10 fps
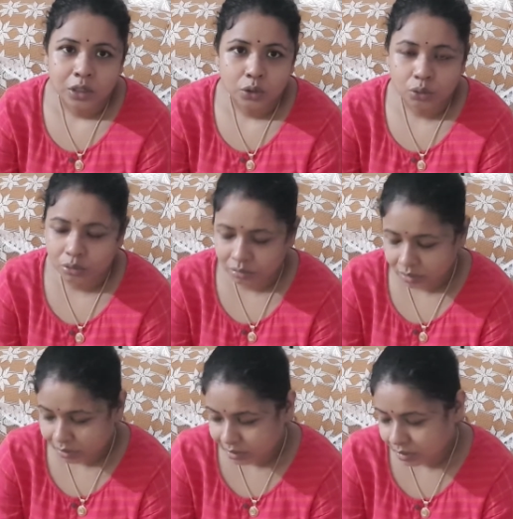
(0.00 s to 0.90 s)
तो
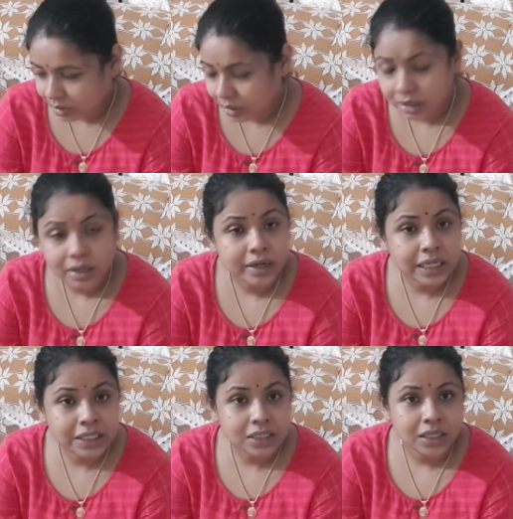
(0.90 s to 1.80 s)
नहीं
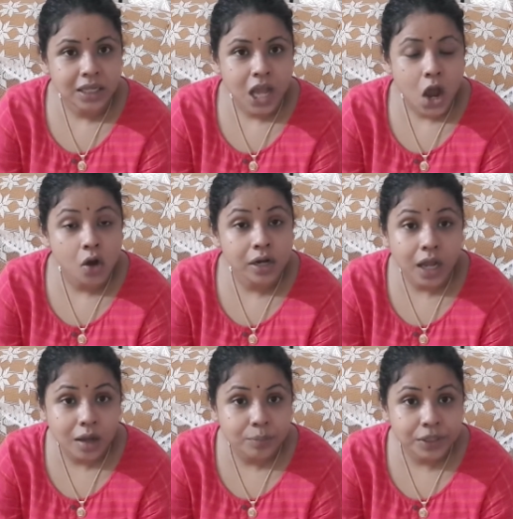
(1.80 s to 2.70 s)
दिए और
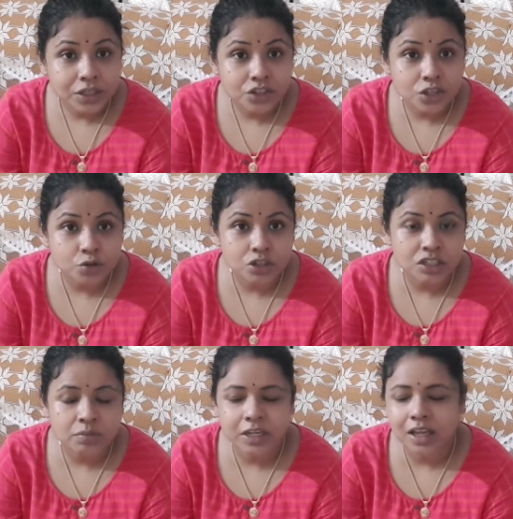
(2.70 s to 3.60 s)
अभी के
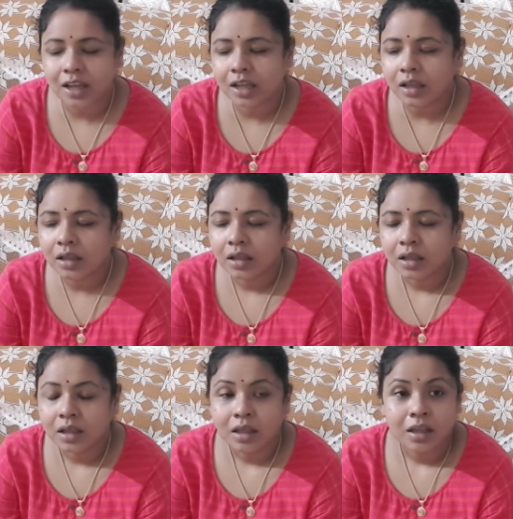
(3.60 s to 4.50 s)
सिचुएशन में क्या है
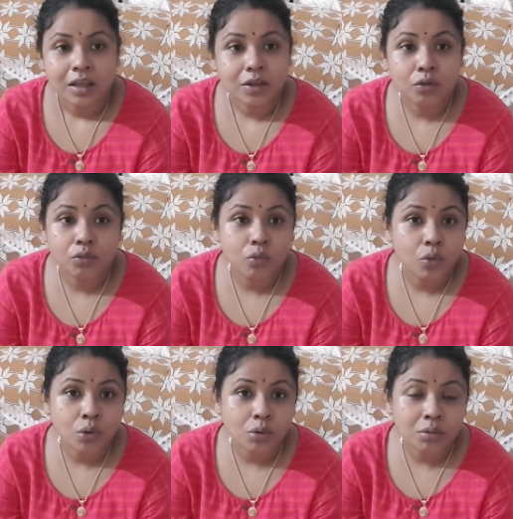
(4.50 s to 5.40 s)
कि वो
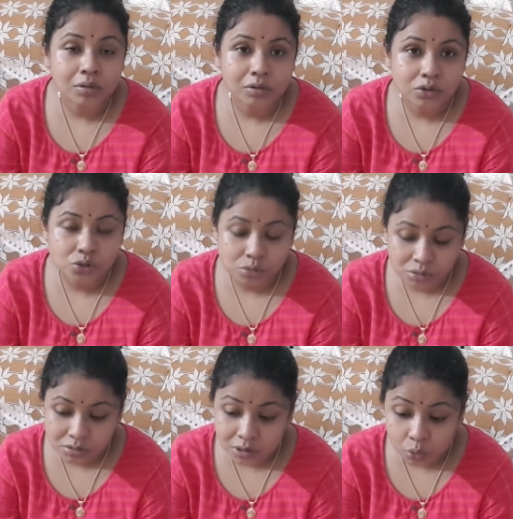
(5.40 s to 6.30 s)
जो
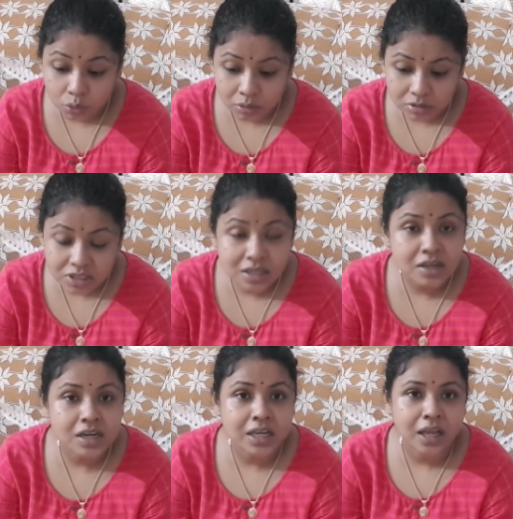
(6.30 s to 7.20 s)

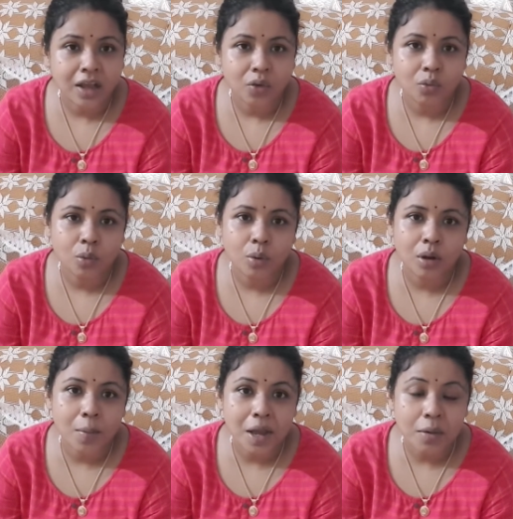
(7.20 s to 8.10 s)
चिल्लड़ है वो
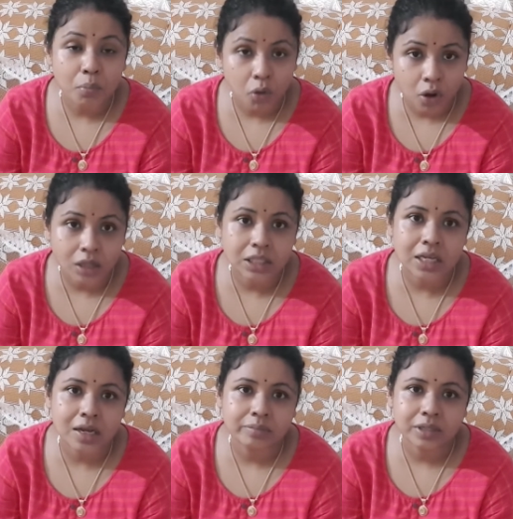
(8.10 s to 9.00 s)
हमारे बहुत ही
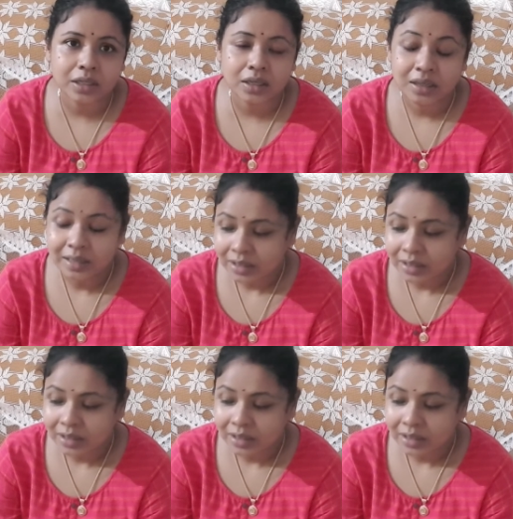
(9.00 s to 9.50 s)
काम के हैं